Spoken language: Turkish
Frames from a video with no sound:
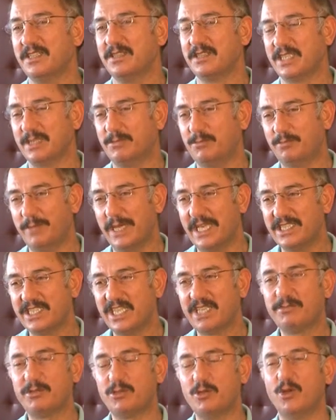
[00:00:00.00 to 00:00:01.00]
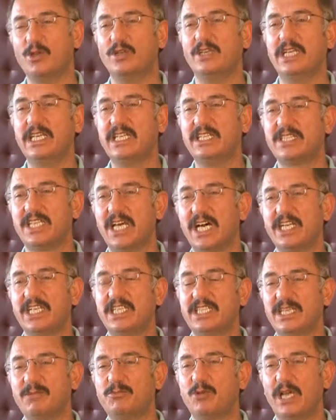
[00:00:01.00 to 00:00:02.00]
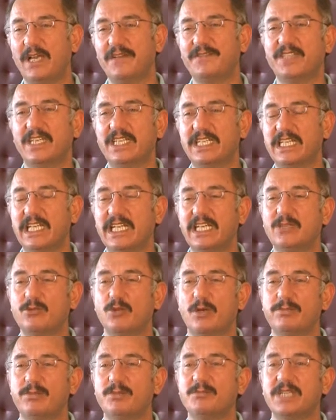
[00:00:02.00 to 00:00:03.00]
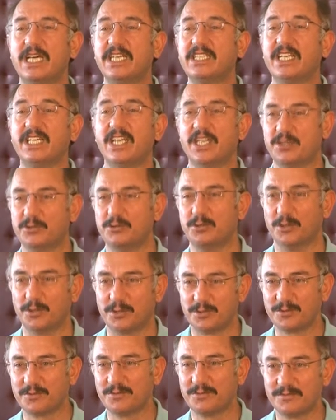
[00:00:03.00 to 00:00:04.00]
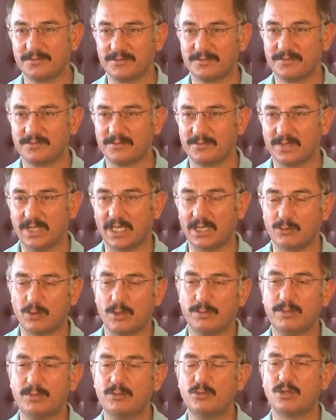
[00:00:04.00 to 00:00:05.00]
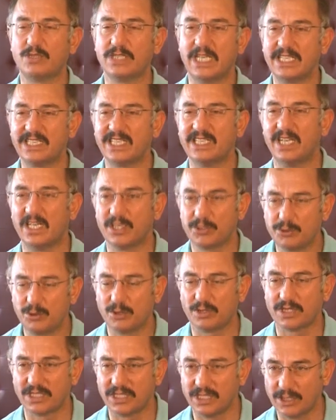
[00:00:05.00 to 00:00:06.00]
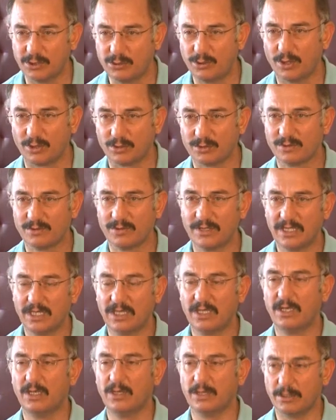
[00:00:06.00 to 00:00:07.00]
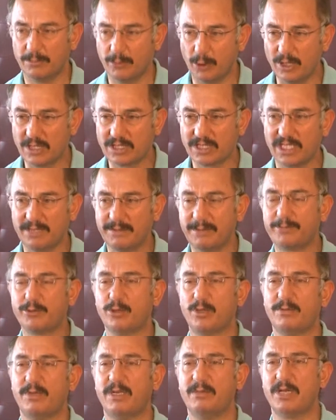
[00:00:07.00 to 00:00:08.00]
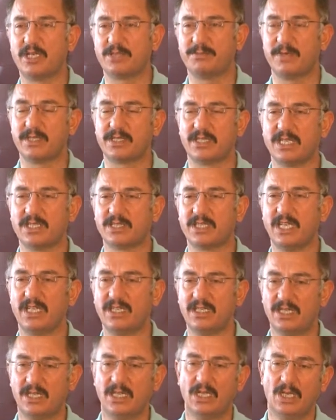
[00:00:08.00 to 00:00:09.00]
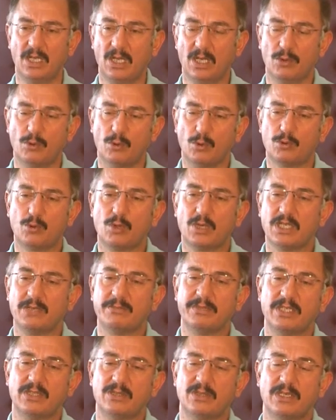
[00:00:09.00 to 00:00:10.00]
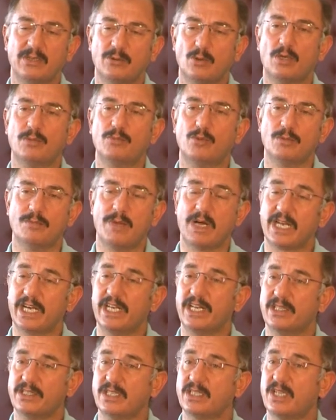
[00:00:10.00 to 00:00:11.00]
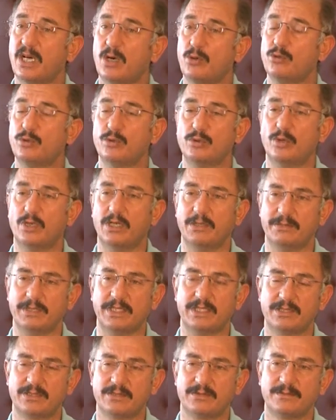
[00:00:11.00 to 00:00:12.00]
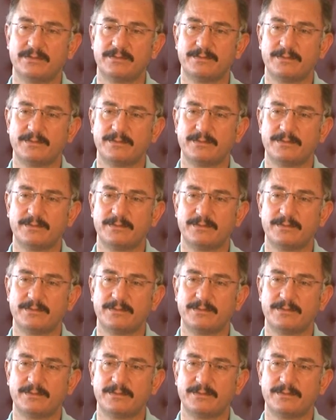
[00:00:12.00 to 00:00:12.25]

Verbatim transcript: İşte benzer bir örneği tarihte bu efsanelerle toplum zaten aşıyor. Yani toplum bunu zaten aşıyor, sıyırıyor. E böylesine bir problem aşmaktansa hukuki bir yol bulmak herhalde daha uygun olabilir.